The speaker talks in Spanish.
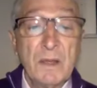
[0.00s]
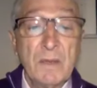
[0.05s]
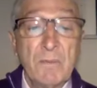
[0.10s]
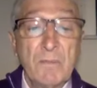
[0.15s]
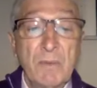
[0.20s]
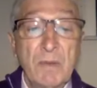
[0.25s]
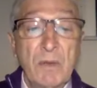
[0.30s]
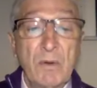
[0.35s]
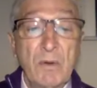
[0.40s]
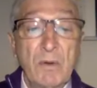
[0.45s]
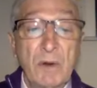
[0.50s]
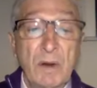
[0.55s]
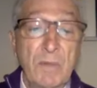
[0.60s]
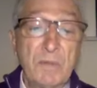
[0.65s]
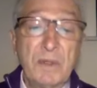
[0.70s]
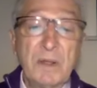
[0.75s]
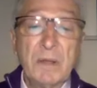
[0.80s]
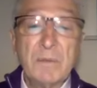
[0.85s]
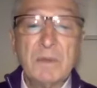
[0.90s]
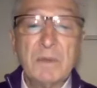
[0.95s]
pero
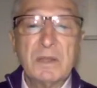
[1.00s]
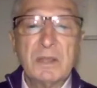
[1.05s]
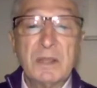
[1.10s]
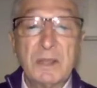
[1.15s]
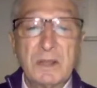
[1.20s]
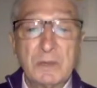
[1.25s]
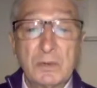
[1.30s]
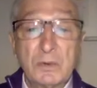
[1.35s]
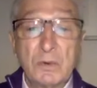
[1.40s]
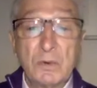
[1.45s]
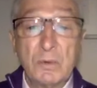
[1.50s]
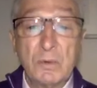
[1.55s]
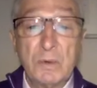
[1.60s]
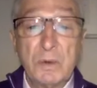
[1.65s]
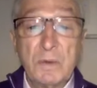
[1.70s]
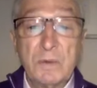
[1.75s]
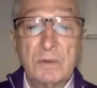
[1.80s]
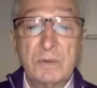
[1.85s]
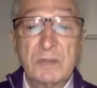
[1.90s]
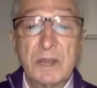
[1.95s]
rápidamente
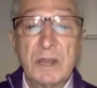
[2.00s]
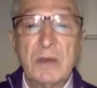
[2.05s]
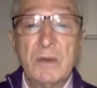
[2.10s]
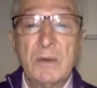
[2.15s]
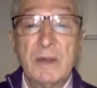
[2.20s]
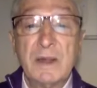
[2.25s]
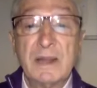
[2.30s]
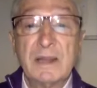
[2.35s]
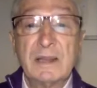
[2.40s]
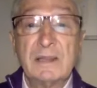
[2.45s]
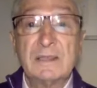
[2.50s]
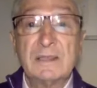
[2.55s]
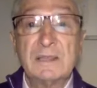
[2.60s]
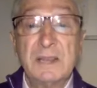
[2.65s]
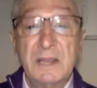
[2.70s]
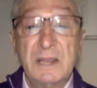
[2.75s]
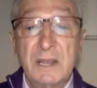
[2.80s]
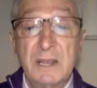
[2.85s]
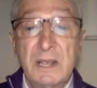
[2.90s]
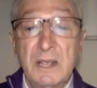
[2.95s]
descubrimos que no era
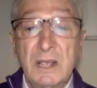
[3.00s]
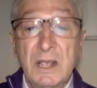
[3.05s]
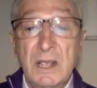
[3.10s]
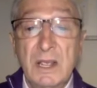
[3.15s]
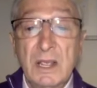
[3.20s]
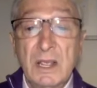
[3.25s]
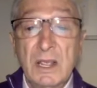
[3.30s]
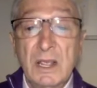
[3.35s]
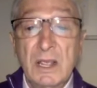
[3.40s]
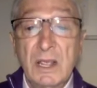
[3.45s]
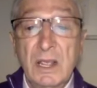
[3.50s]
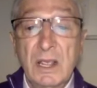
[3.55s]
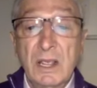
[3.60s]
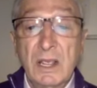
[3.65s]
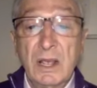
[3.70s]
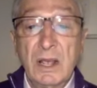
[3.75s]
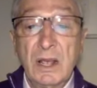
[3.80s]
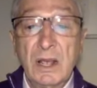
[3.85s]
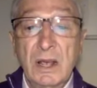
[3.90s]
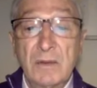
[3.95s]
así y
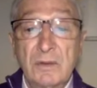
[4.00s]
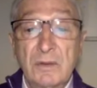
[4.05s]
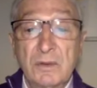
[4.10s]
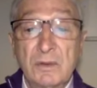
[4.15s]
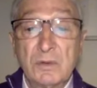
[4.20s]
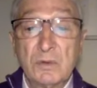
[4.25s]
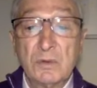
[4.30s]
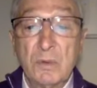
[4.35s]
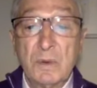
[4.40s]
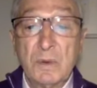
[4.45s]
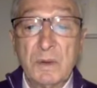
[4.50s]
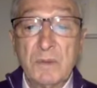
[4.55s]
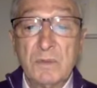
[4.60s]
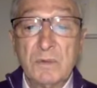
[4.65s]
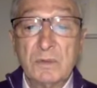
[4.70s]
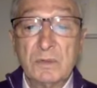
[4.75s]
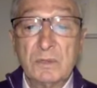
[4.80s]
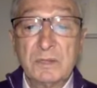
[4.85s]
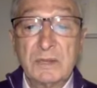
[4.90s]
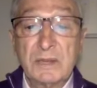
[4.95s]
ah,
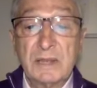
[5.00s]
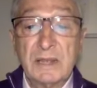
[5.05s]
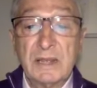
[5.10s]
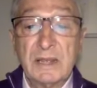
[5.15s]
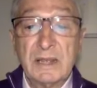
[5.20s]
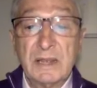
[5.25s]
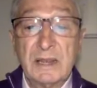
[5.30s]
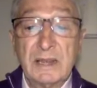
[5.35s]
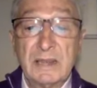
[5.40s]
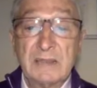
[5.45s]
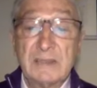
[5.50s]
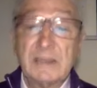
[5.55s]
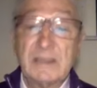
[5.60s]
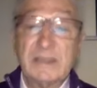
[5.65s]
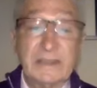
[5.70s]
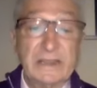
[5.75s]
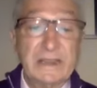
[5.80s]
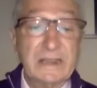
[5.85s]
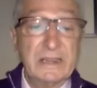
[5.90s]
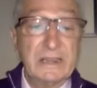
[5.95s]
descubrimos que de las
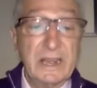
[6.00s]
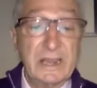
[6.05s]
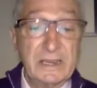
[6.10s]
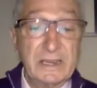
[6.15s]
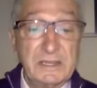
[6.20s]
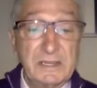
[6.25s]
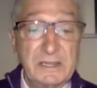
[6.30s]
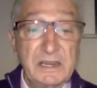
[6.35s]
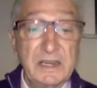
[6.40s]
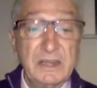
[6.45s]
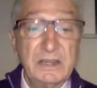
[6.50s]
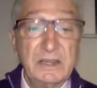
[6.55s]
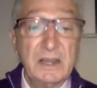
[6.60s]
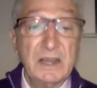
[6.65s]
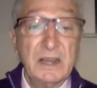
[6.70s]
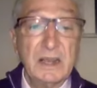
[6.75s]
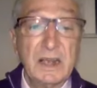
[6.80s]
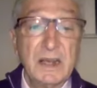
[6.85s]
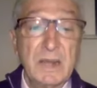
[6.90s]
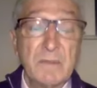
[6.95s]

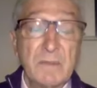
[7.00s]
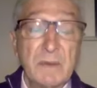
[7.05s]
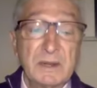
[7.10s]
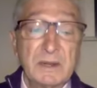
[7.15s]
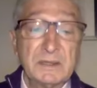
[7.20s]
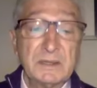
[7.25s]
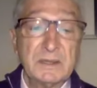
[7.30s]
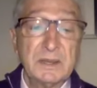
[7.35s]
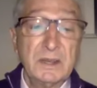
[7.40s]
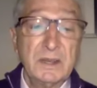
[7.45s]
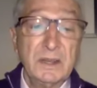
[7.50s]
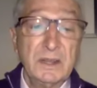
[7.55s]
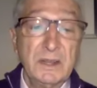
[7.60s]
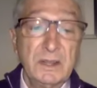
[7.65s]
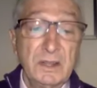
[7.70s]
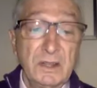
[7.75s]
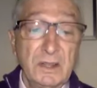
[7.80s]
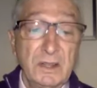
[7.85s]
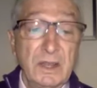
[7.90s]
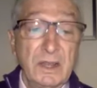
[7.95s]
77 camas
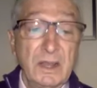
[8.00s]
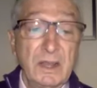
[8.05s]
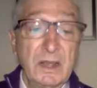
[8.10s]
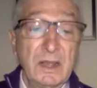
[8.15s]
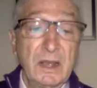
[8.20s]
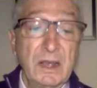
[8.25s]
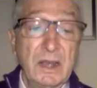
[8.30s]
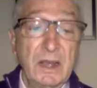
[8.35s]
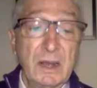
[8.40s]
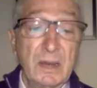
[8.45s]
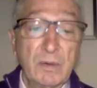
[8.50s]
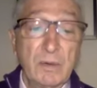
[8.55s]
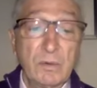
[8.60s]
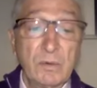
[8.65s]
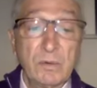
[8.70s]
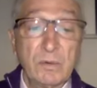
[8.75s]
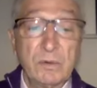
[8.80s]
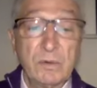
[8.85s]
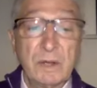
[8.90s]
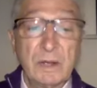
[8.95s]
de ah,
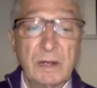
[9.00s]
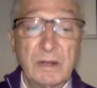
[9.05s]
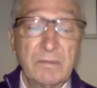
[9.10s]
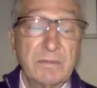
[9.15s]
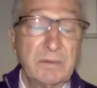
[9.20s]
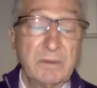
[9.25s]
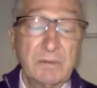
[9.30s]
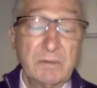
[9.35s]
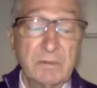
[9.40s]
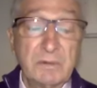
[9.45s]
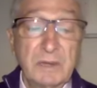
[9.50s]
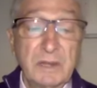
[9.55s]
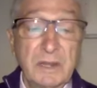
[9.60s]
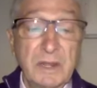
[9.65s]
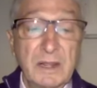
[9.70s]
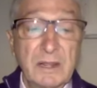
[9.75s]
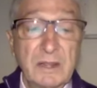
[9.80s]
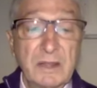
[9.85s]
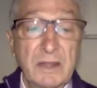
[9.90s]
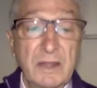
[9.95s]
ah,
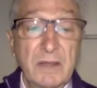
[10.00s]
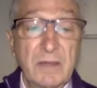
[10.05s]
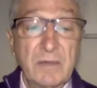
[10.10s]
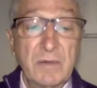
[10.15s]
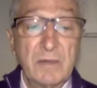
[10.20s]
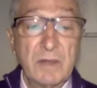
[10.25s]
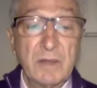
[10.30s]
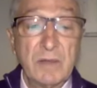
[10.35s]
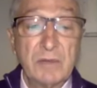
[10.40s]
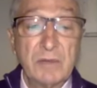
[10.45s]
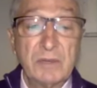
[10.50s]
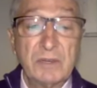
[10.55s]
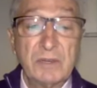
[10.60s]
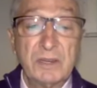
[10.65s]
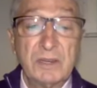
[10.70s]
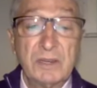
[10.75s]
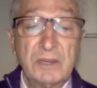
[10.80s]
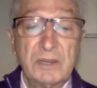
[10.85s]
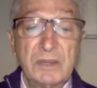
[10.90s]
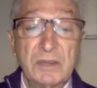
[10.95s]
unidad de cuidados
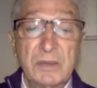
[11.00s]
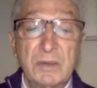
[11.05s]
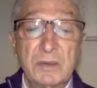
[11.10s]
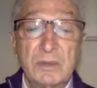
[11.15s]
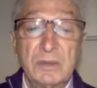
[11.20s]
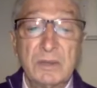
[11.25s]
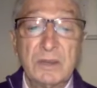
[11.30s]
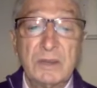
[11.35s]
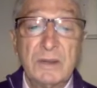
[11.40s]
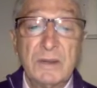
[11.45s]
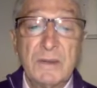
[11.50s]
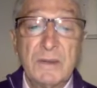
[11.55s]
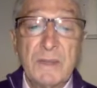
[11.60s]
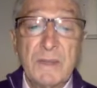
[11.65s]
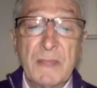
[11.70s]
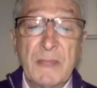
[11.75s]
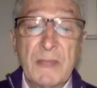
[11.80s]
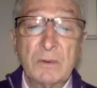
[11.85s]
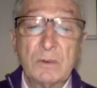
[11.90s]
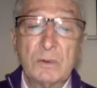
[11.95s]
intensivos
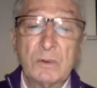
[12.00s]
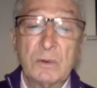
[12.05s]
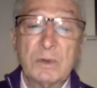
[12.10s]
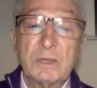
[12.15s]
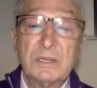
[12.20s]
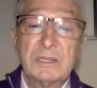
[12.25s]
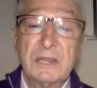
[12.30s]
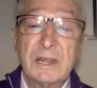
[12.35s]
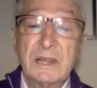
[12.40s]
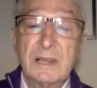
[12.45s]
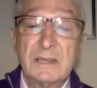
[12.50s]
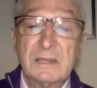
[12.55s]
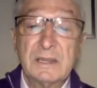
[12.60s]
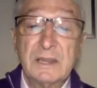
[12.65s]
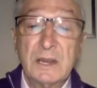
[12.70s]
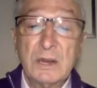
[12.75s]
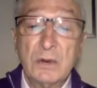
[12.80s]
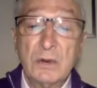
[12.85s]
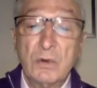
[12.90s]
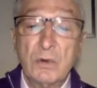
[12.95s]
autorizadas
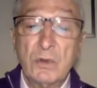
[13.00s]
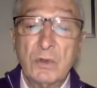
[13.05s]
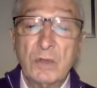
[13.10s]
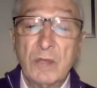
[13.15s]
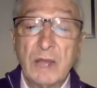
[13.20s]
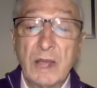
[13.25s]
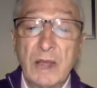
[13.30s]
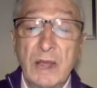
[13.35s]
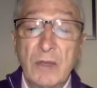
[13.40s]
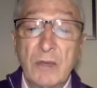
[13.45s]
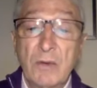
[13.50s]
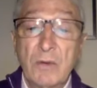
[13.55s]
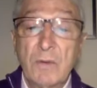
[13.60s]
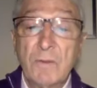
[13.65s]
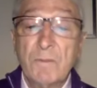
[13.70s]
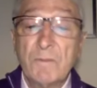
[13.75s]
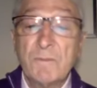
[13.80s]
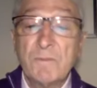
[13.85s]
en el condado,